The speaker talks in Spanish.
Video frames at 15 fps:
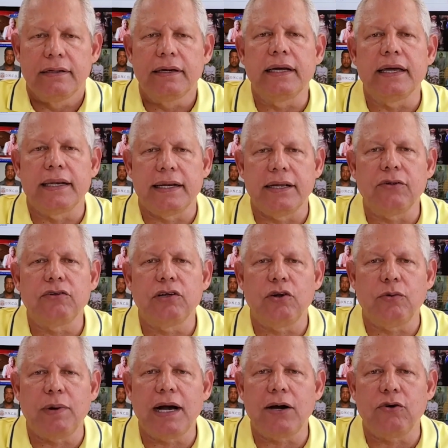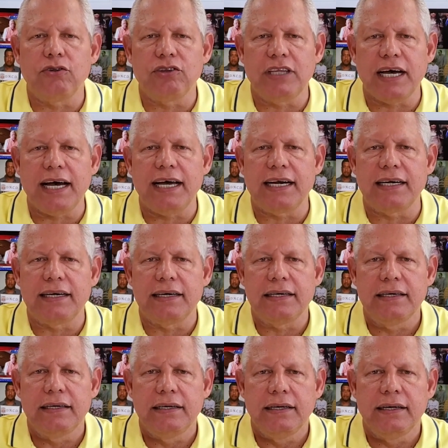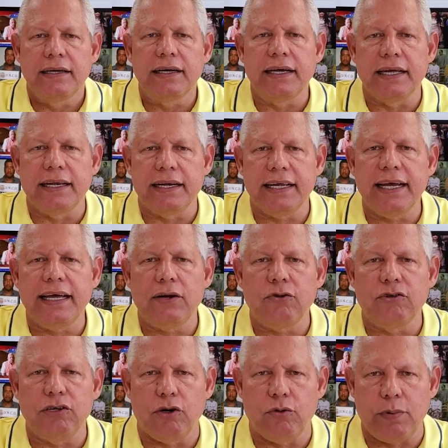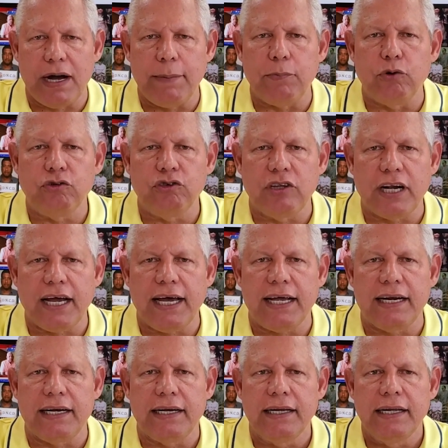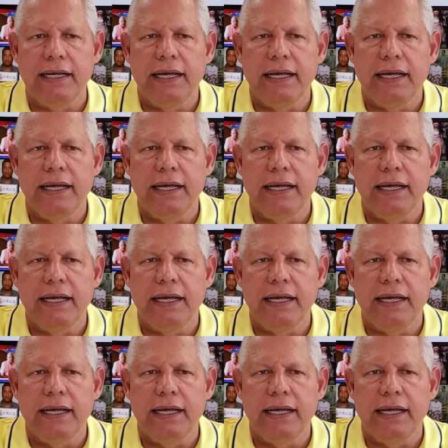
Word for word: Guerrero se lo va a contar, Guerrero se lo va a mostrar.